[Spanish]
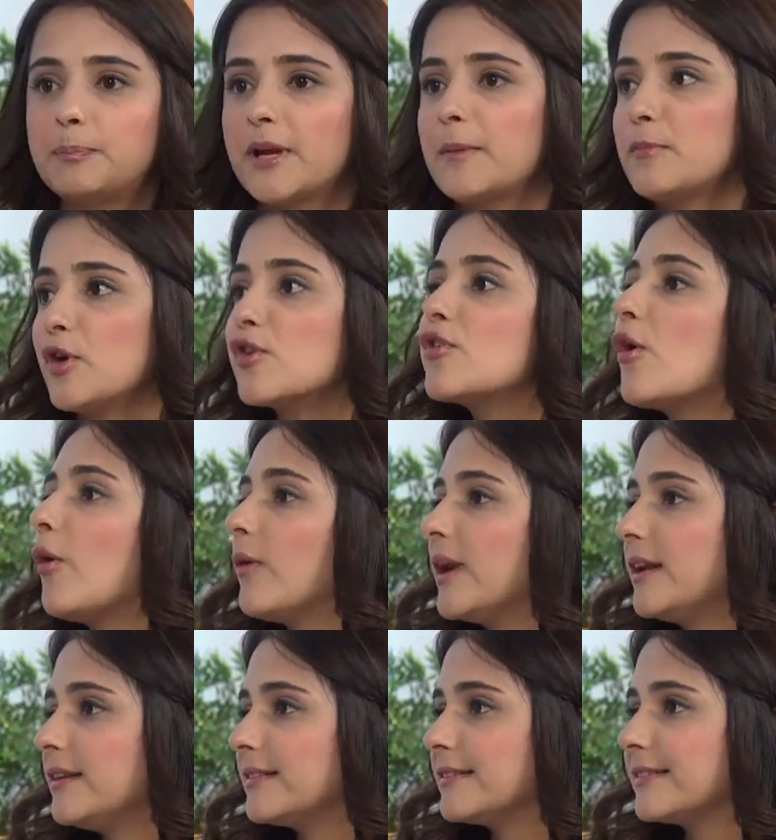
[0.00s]
premio
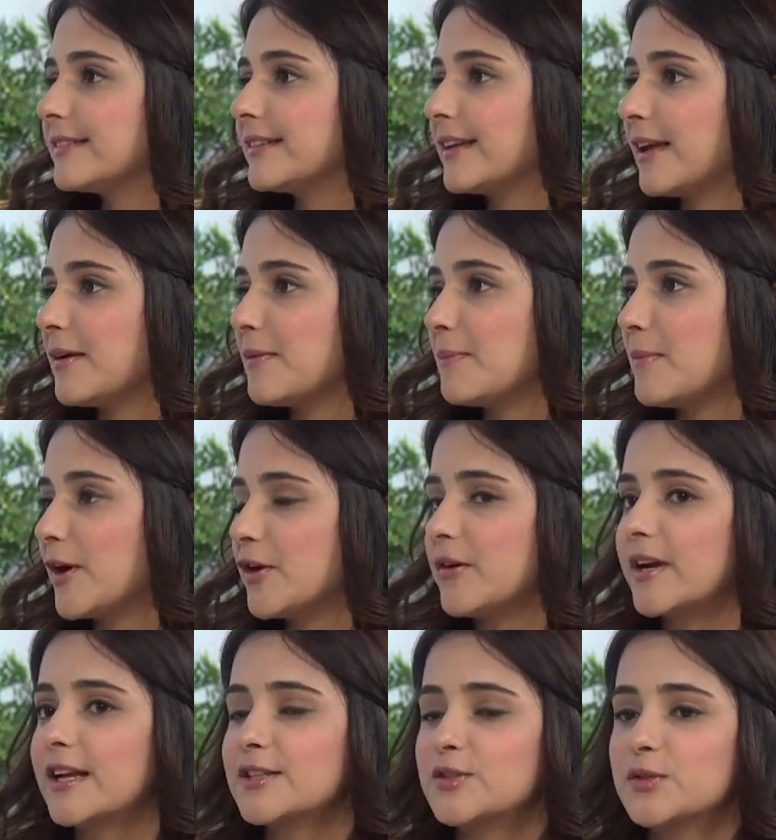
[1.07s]
Nobel, que es Mario
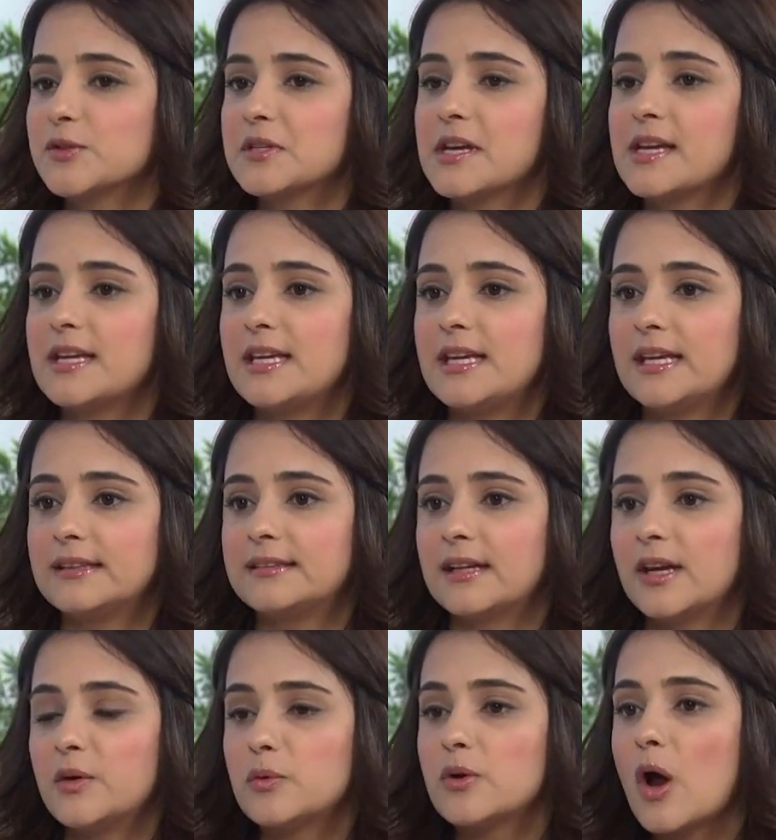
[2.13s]
Vargas Llosa, y
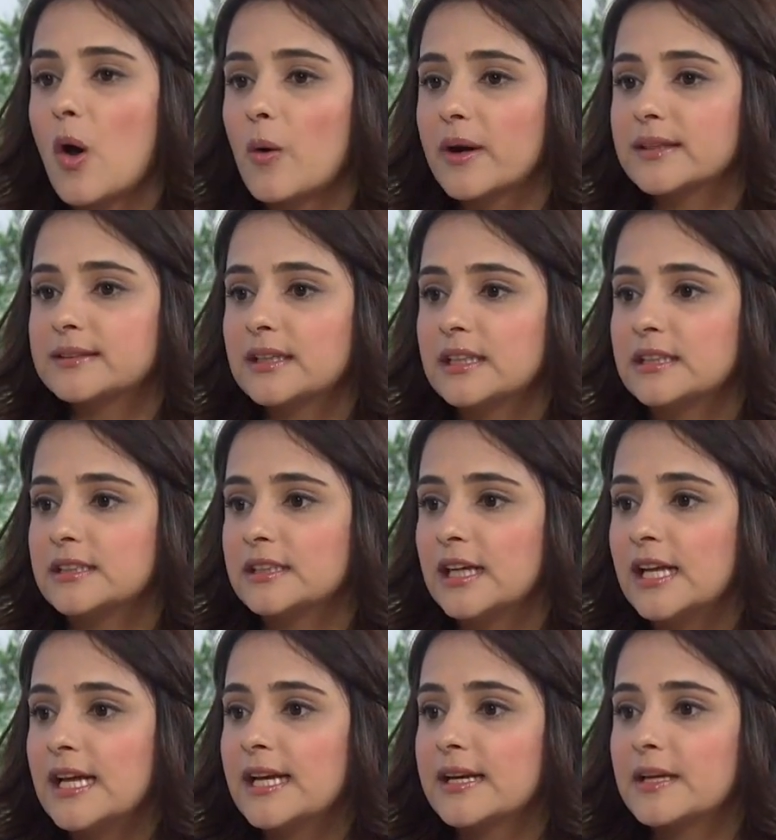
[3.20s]
estar en una obra tan
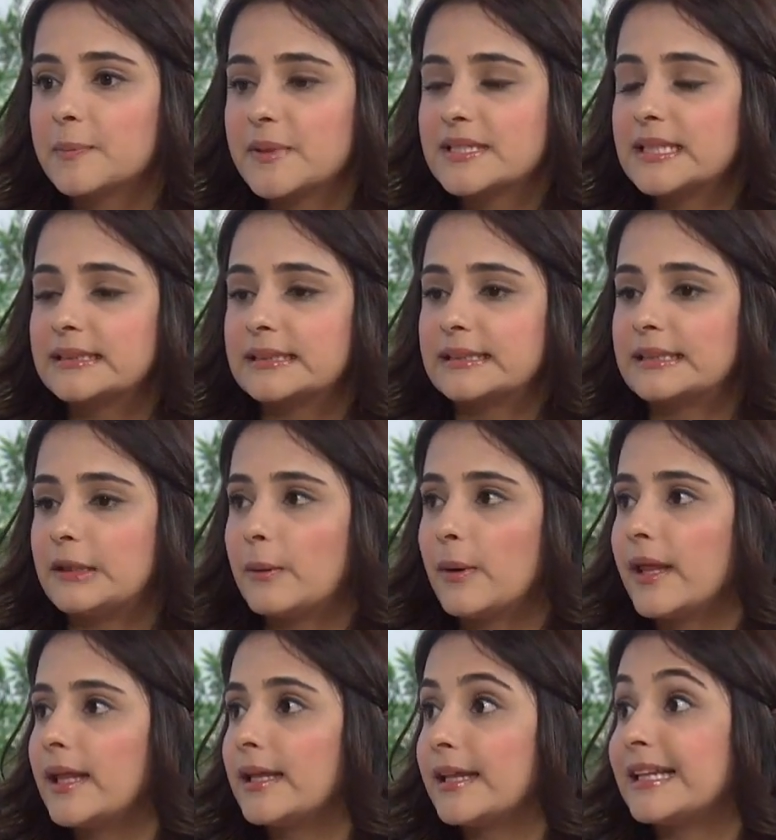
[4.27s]

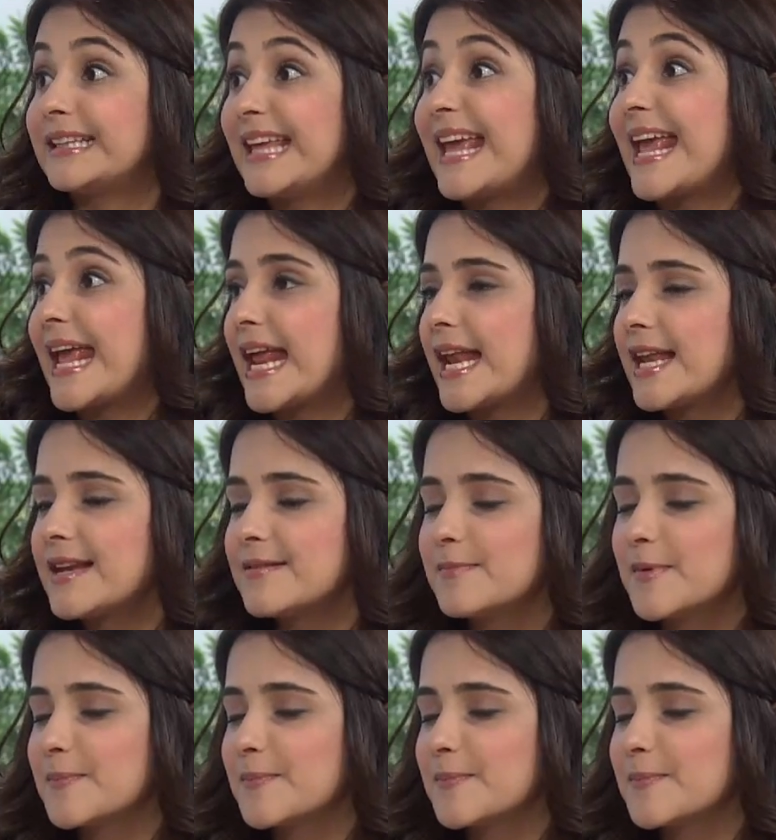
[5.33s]
representativa de, él,